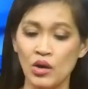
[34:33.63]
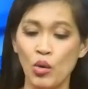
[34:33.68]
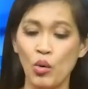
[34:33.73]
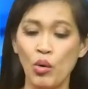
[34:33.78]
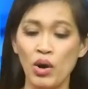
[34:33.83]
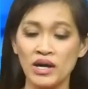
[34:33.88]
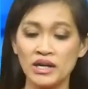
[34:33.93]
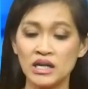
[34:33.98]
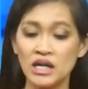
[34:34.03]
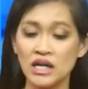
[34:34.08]

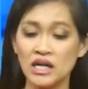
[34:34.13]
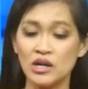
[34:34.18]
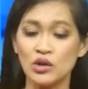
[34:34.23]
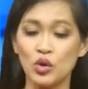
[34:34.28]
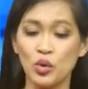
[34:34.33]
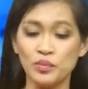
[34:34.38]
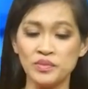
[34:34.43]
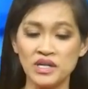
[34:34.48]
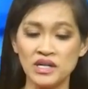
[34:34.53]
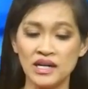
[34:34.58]
Hoa Kỳ
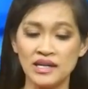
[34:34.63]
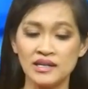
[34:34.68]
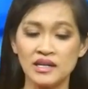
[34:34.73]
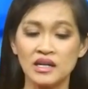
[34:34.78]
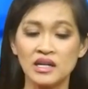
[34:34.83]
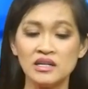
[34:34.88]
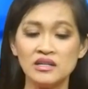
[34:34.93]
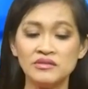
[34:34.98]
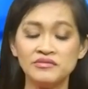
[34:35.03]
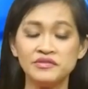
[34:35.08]
cũng như là những
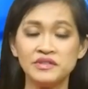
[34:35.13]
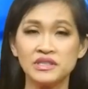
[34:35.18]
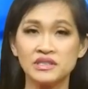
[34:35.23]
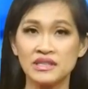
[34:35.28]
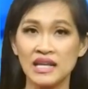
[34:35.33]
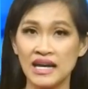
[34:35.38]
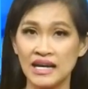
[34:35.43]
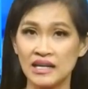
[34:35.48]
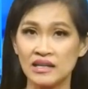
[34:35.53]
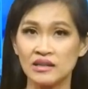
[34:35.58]
cái nước phương
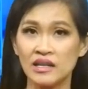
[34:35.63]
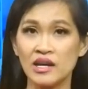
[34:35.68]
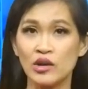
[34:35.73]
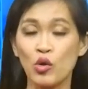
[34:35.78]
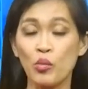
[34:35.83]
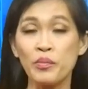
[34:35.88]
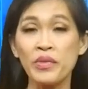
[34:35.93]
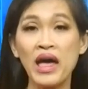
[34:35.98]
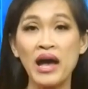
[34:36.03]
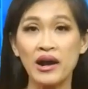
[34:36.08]
Tây thì
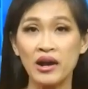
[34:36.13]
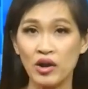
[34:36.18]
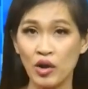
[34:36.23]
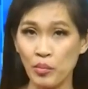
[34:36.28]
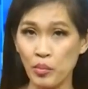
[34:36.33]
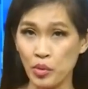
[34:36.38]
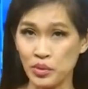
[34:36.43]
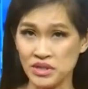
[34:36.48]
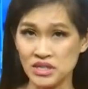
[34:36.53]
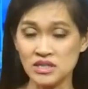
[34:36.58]
cũng đang có
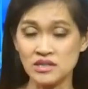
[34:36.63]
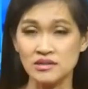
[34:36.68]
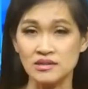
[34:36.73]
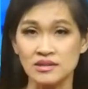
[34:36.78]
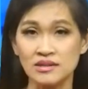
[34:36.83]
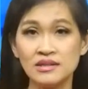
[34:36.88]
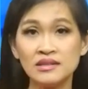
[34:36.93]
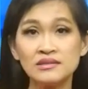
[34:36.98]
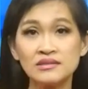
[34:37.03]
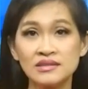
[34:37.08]
một cái sự
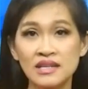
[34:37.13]
ước